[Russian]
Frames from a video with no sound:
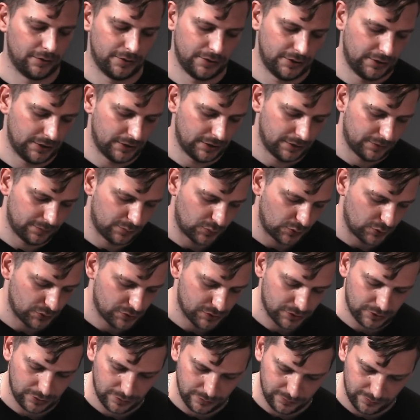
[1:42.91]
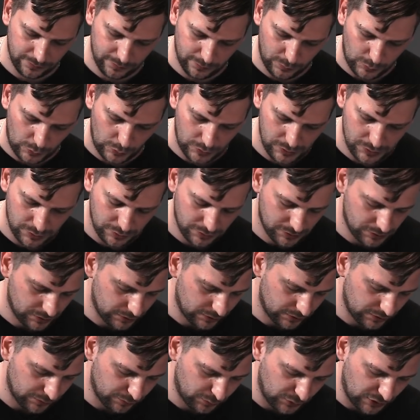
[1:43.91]
я просто пользуюсь
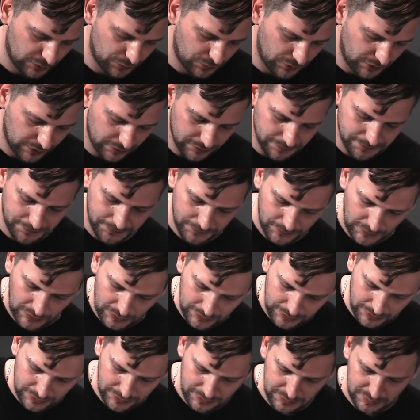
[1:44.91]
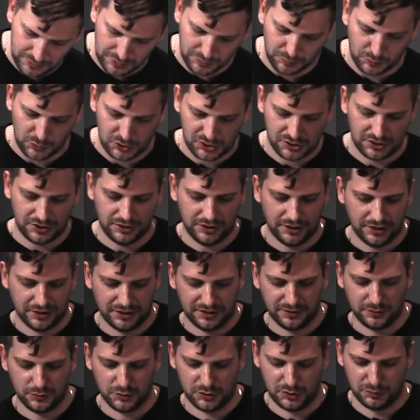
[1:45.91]
этой папкой. Мне почти
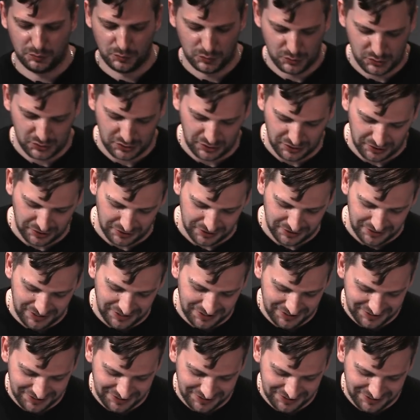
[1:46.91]
она уже пустая.